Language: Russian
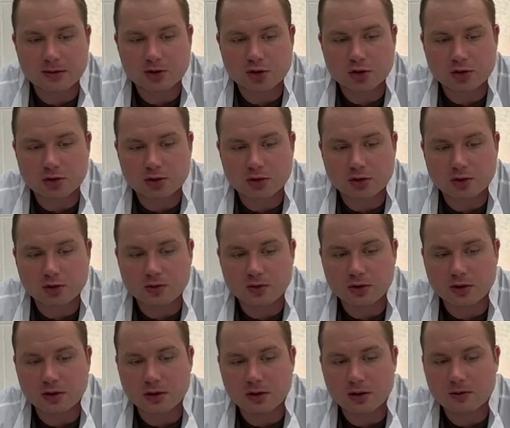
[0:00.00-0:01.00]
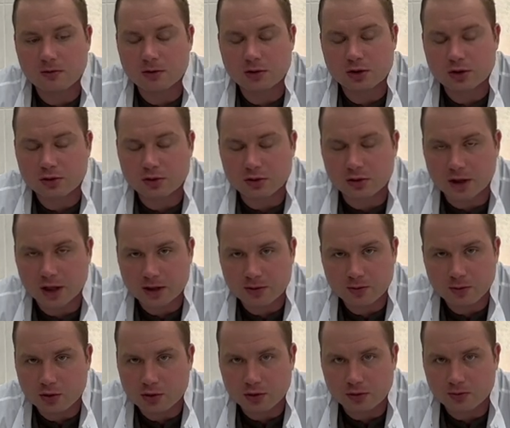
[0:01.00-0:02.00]
что это ну, эволюционный
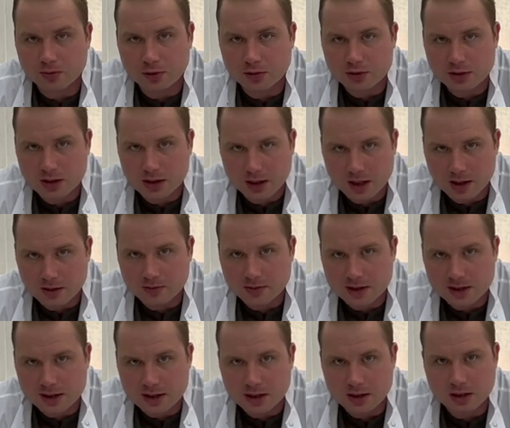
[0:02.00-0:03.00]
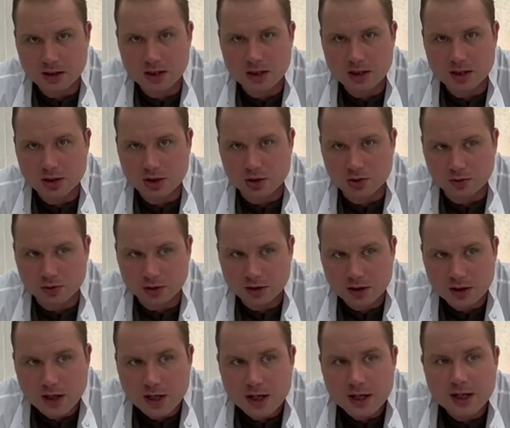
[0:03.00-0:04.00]
отбор, он просто так быстро не идет,
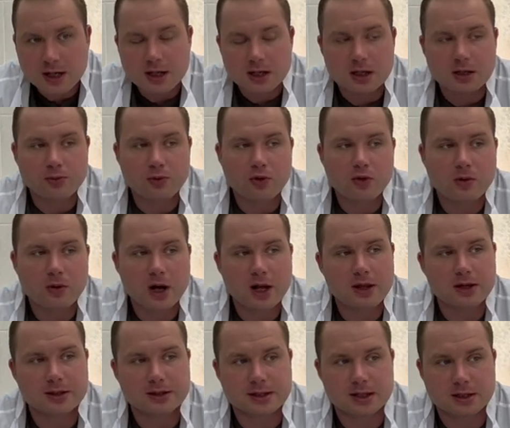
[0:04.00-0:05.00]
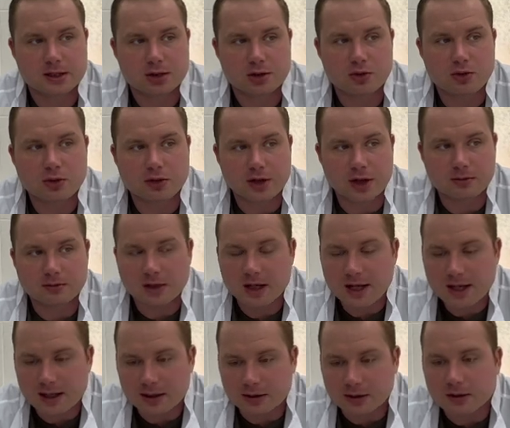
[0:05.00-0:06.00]
и буквально за 100 там,
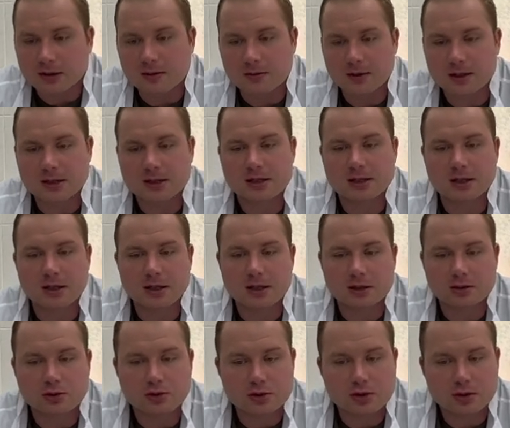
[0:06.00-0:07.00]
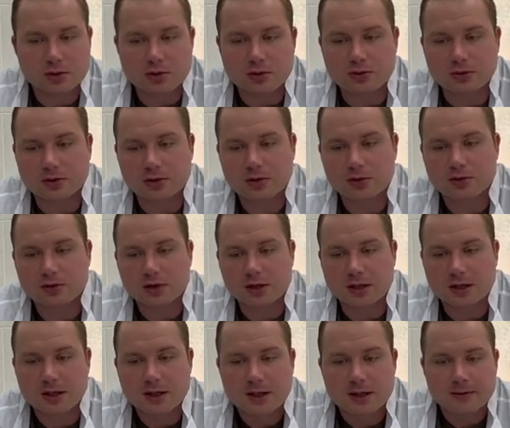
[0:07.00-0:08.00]
лет, 200 лет, условно,
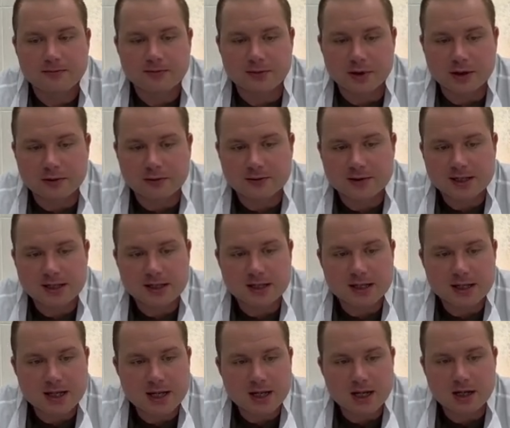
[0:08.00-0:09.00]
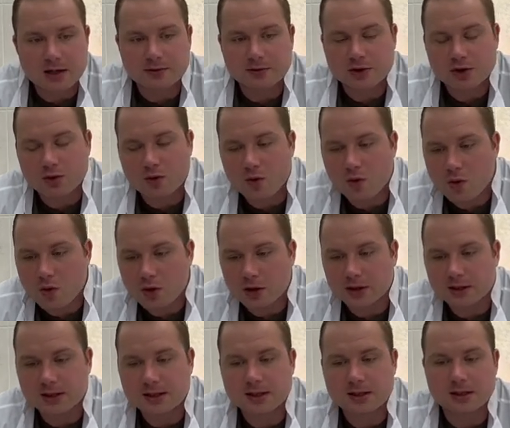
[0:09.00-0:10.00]
люди э, в силе, в
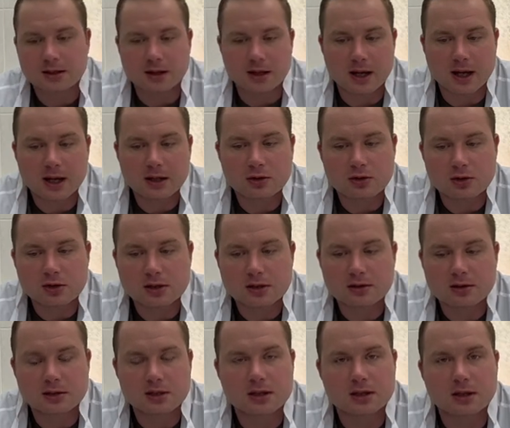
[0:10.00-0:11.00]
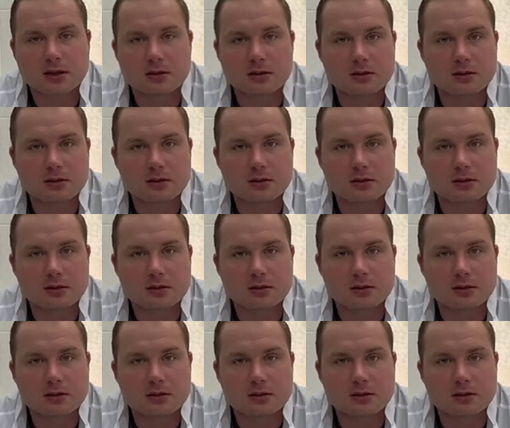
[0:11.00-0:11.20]
скорости, да, то есть